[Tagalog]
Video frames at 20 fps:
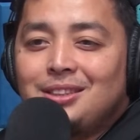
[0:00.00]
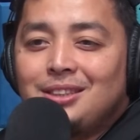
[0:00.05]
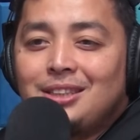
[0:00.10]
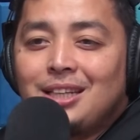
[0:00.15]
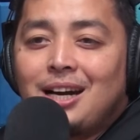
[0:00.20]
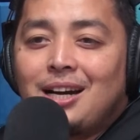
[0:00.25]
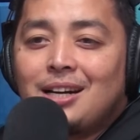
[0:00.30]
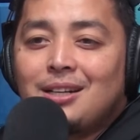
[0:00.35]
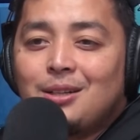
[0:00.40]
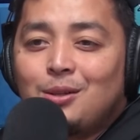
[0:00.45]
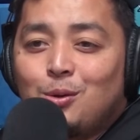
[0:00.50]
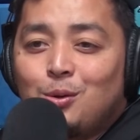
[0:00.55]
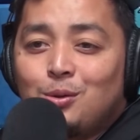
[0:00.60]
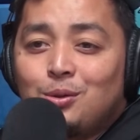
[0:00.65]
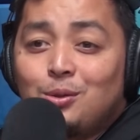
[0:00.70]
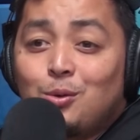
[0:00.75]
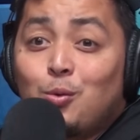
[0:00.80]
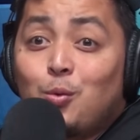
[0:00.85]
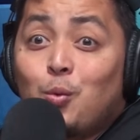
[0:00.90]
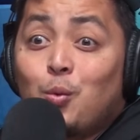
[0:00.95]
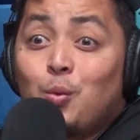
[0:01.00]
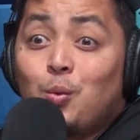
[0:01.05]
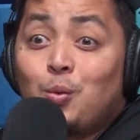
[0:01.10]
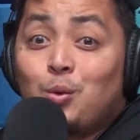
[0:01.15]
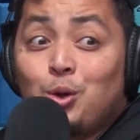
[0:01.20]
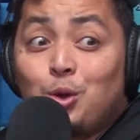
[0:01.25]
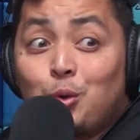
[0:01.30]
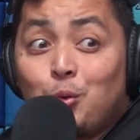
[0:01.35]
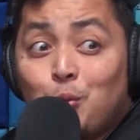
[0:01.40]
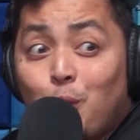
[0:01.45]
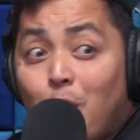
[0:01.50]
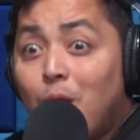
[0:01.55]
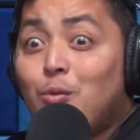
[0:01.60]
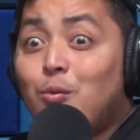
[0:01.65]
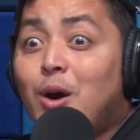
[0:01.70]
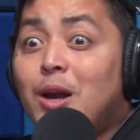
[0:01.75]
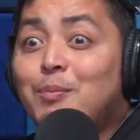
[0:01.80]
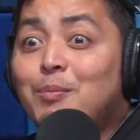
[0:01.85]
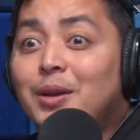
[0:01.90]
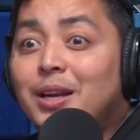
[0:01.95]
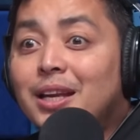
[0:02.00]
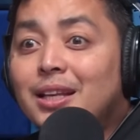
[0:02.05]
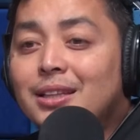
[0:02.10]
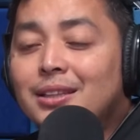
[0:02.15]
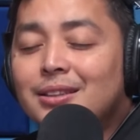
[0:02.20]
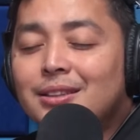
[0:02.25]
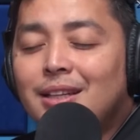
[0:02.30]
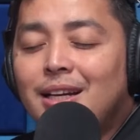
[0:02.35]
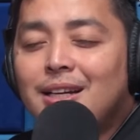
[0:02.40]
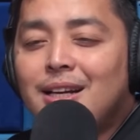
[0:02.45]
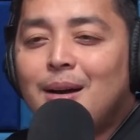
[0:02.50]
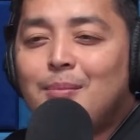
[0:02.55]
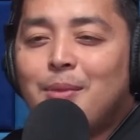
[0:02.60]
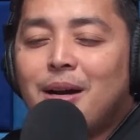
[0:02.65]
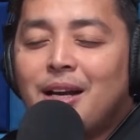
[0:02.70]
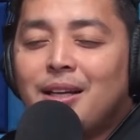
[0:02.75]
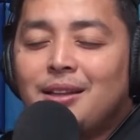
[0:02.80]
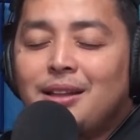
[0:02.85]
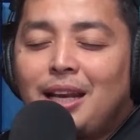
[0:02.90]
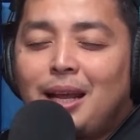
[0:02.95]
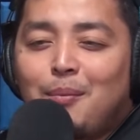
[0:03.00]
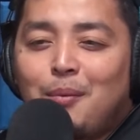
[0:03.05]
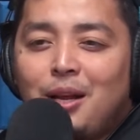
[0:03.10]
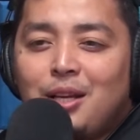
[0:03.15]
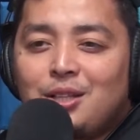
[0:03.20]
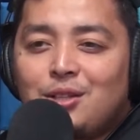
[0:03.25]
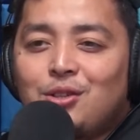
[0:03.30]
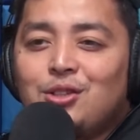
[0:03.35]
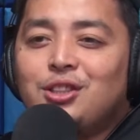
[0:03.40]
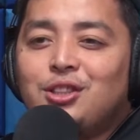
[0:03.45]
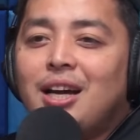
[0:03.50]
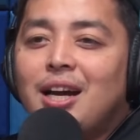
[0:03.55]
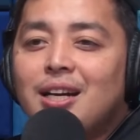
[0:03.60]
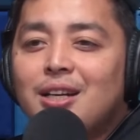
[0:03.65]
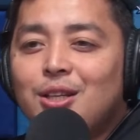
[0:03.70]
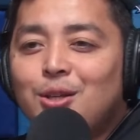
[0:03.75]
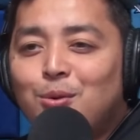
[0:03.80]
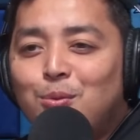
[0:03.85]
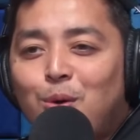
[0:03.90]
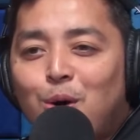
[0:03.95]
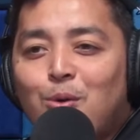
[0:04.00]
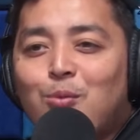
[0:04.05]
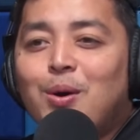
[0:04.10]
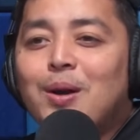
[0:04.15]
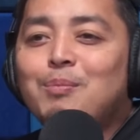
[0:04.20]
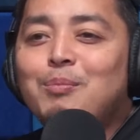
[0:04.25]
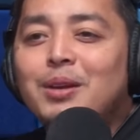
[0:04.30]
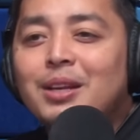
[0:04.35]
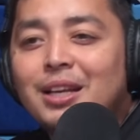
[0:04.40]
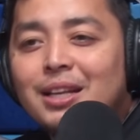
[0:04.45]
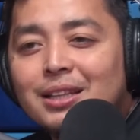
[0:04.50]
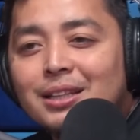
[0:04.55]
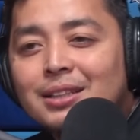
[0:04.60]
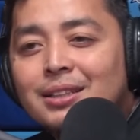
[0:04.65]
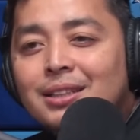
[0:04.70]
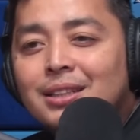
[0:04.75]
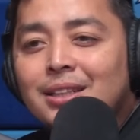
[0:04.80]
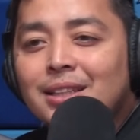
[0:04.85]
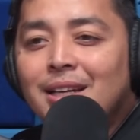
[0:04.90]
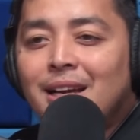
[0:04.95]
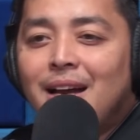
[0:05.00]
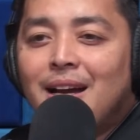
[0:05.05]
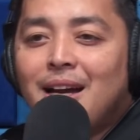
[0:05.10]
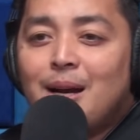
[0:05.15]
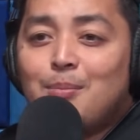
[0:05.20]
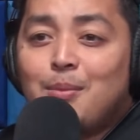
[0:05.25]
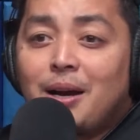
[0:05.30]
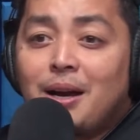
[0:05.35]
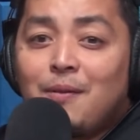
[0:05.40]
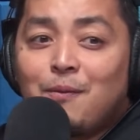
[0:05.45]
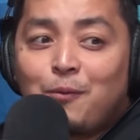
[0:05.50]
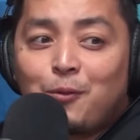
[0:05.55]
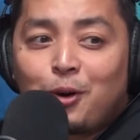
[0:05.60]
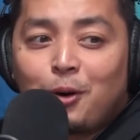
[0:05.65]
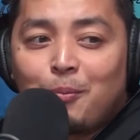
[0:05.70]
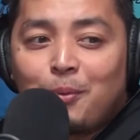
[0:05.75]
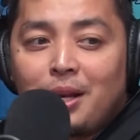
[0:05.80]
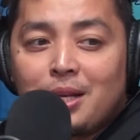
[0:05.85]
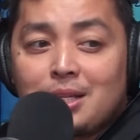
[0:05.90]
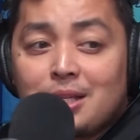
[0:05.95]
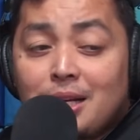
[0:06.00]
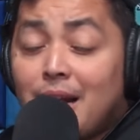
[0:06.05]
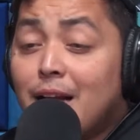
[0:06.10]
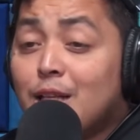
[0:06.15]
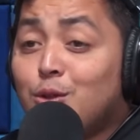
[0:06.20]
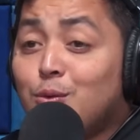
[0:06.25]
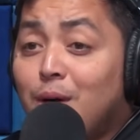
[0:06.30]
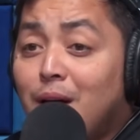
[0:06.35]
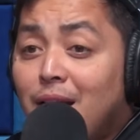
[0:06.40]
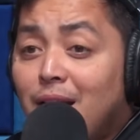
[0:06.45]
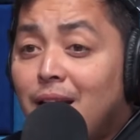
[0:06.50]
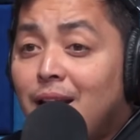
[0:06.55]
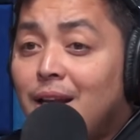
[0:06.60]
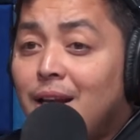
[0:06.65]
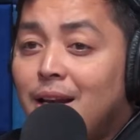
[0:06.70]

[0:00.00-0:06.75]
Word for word: jog, you walk 1 minute. Hanggang maging 3 minutes yung jog, you walk 1 minute. Hanggang maging 4 minutes. Gradual.